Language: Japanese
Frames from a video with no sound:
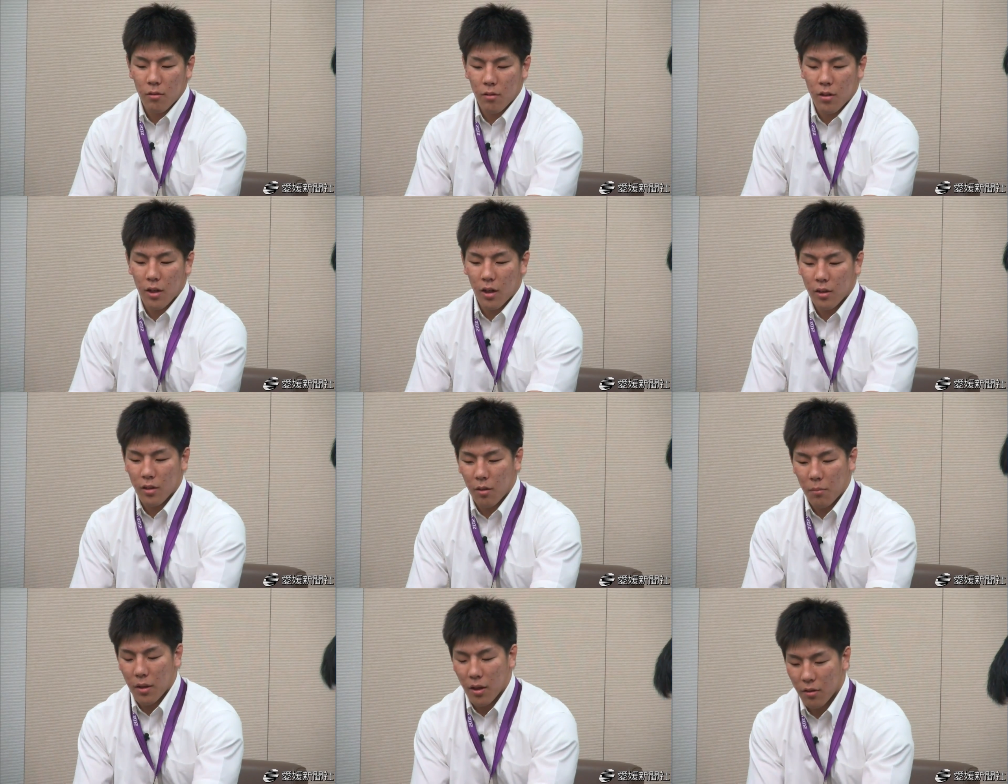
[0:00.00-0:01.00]
取れてなかっ
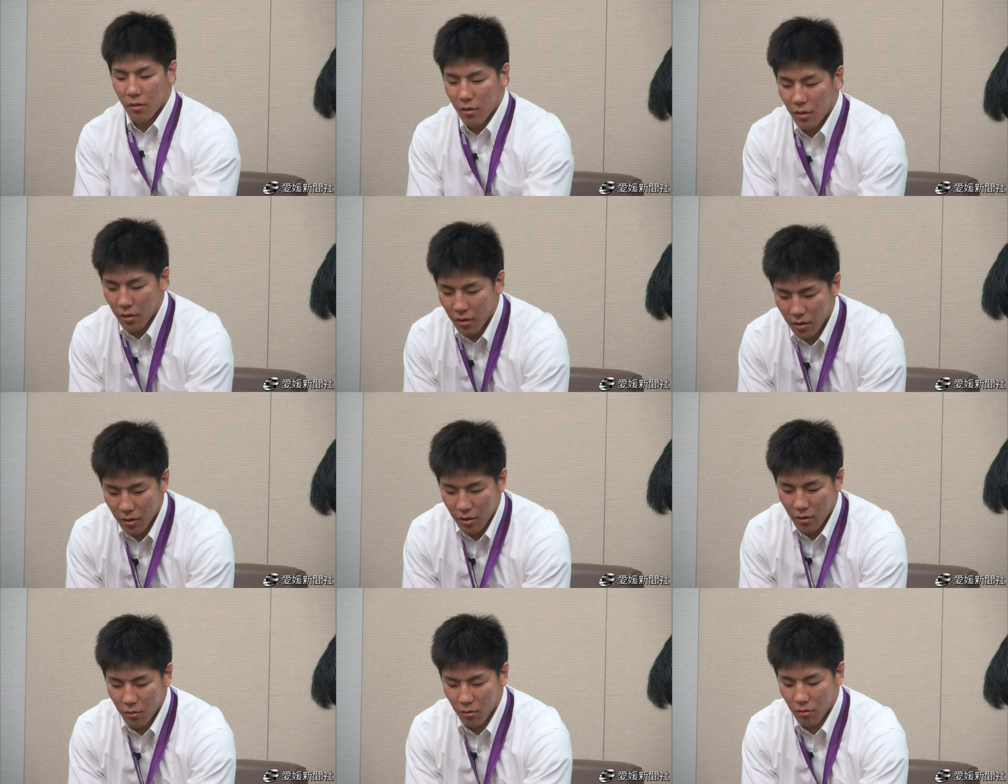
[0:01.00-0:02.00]
たメダル
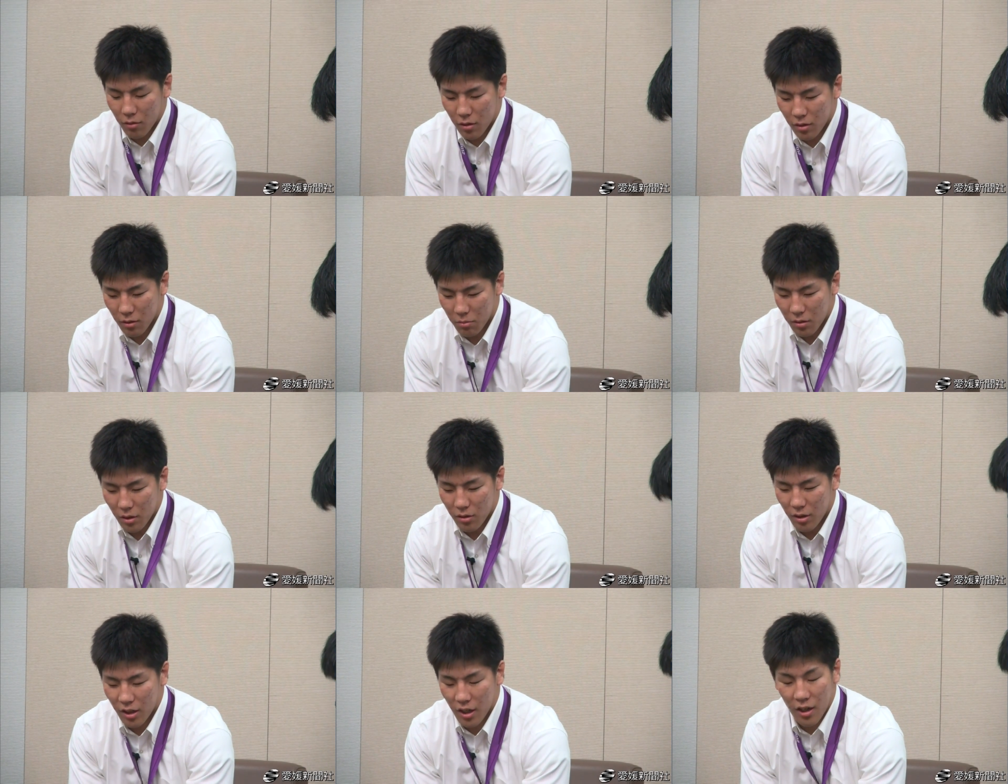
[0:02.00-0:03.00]
を自分が
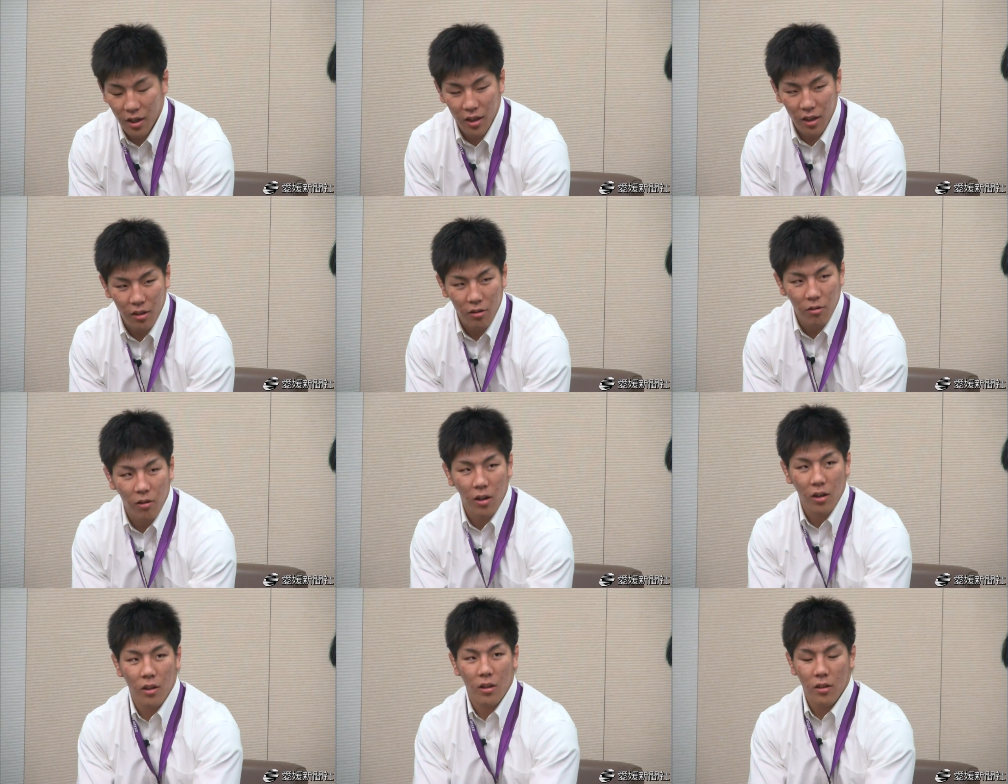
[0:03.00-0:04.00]
塗り替えれたっていうのは、
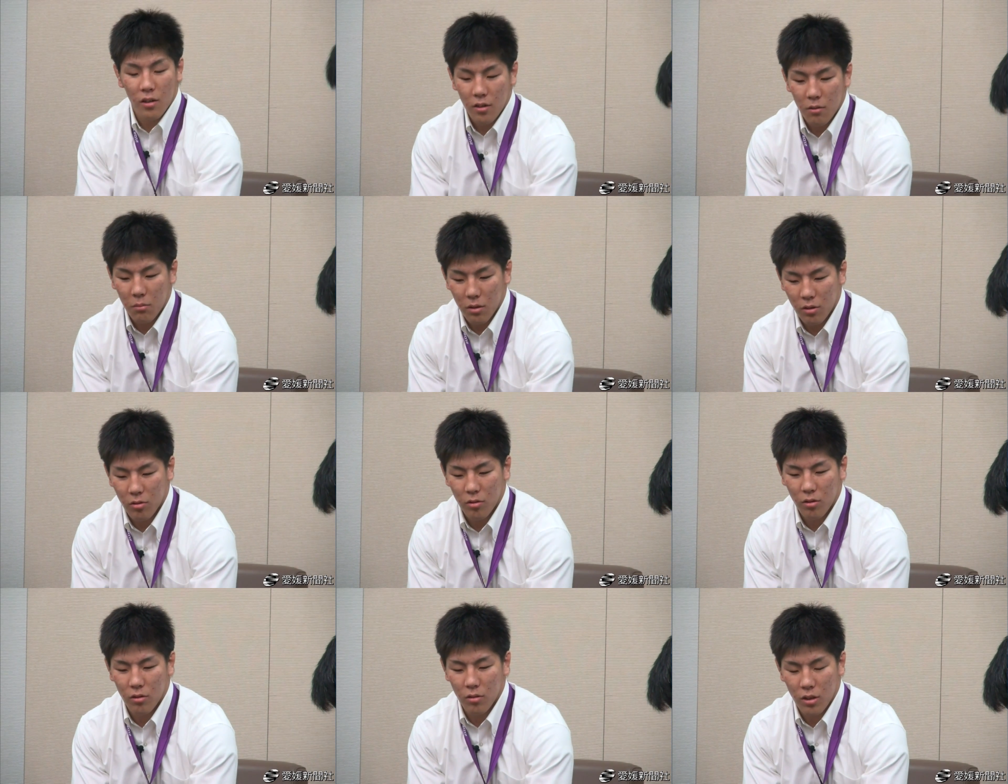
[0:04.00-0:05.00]
まあ、すご
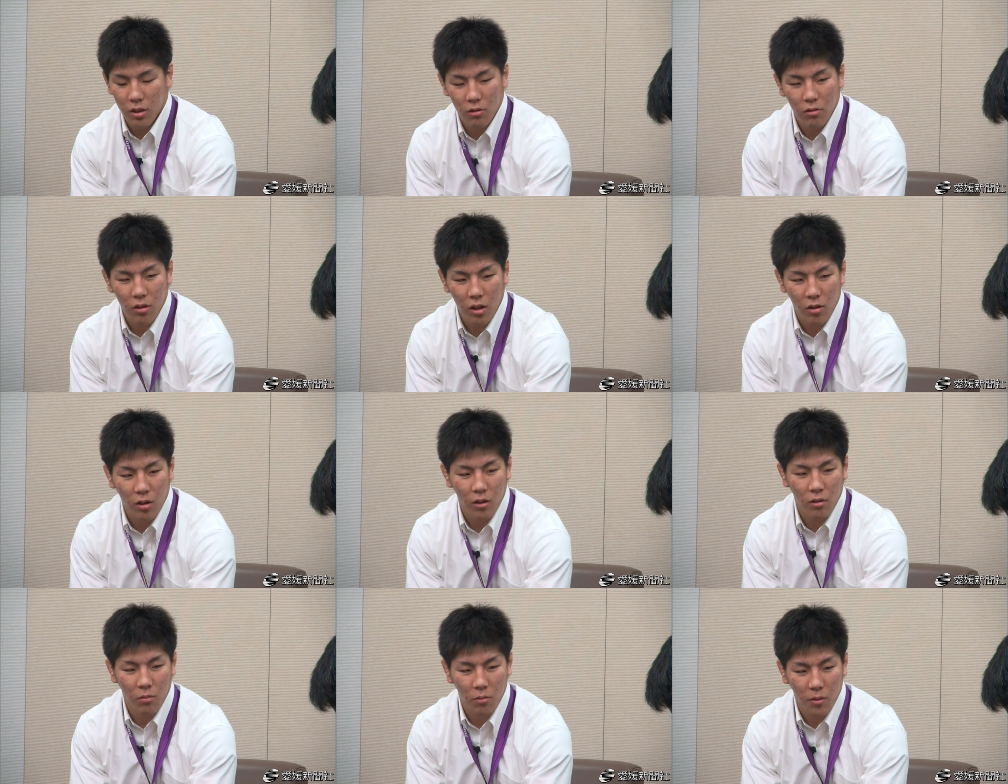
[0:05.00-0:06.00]
く嬉しいことだったな
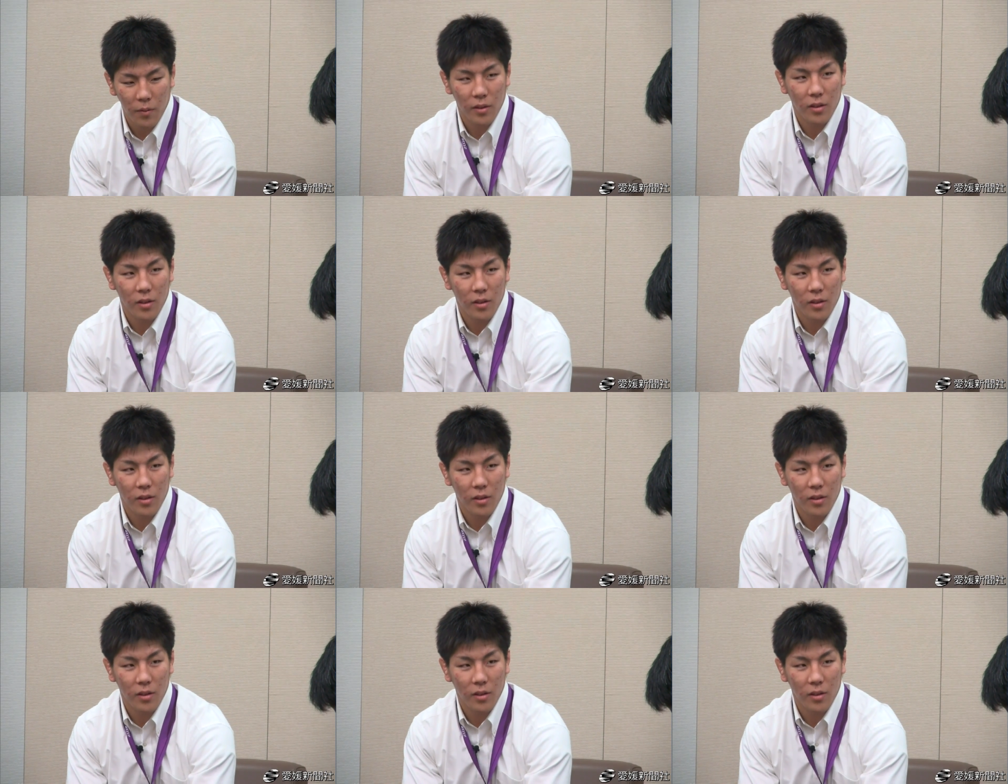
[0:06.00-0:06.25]
と思い